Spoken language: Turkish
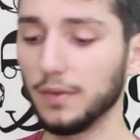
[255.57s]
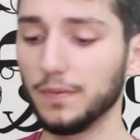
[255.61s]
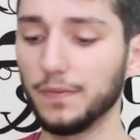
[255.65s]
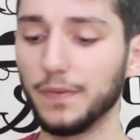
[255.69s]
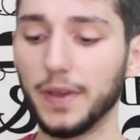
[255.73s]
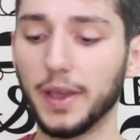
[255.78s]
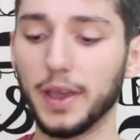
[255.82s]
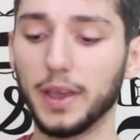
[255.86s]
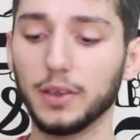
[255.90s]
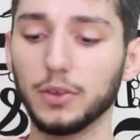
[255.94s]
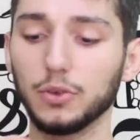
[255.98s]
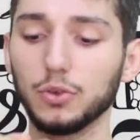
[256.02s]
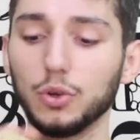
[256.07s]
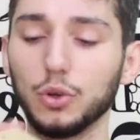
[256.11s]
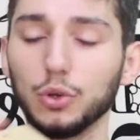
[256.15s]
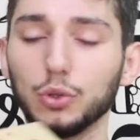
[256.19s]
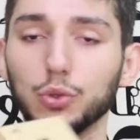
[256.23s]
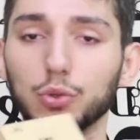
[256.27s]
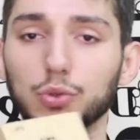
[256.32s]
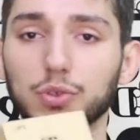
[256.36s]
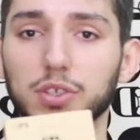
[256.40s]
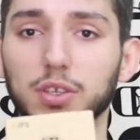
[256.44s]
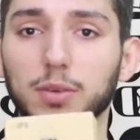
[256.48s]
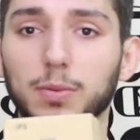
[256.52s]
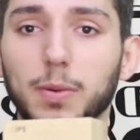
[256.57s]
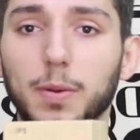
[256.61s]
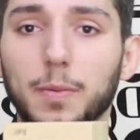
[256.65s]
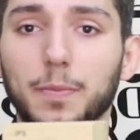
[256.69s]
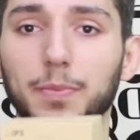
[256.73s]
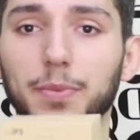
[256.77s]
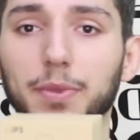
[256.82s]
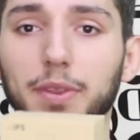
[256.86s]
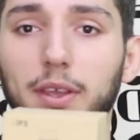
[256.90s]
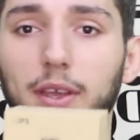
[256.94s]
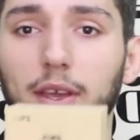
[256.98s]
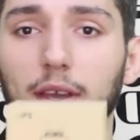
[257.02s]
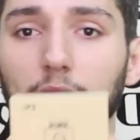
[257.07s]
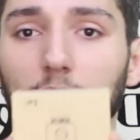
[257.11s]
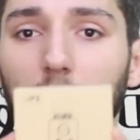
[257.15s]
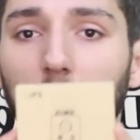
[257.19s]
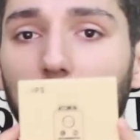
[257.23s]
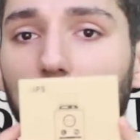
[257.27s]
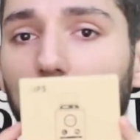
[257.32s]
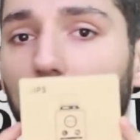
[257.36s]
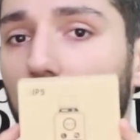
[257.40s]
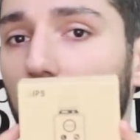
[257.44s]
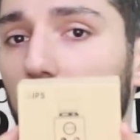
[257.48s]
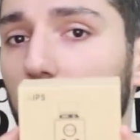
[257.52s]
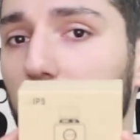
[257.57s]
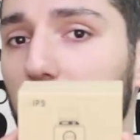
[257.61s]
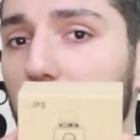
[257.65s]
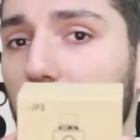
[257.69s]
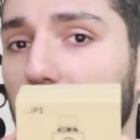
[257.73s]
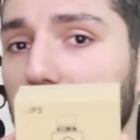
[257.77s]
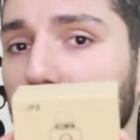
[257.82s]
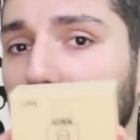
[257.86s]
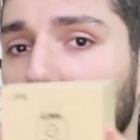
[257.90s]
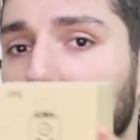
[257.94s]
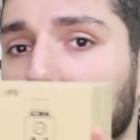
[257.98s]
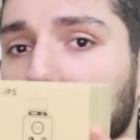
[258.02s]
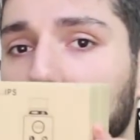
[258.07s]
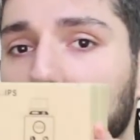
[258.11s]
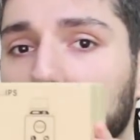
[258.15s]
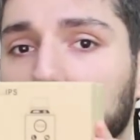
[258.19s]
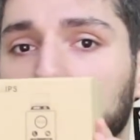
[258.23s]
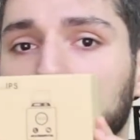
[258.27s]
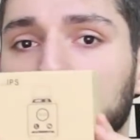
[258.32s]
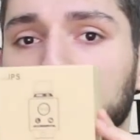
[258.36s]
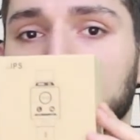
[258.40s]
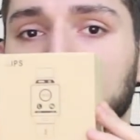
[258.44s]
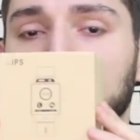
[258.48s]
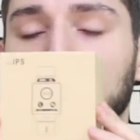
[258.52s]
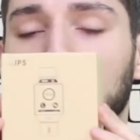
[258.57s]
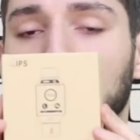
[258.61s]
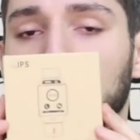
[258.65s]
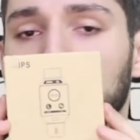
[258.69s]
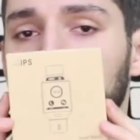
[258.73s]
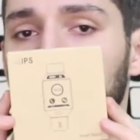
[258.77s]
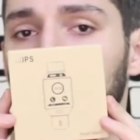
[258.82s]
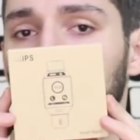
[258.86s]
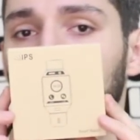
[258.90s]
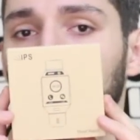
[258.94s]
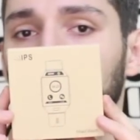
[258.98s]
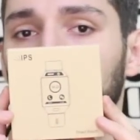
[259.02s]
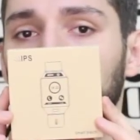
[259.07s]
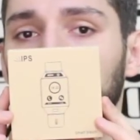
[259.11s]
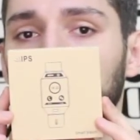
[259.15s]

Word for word: ve gördüğünüz gibi IPS ekrana sahip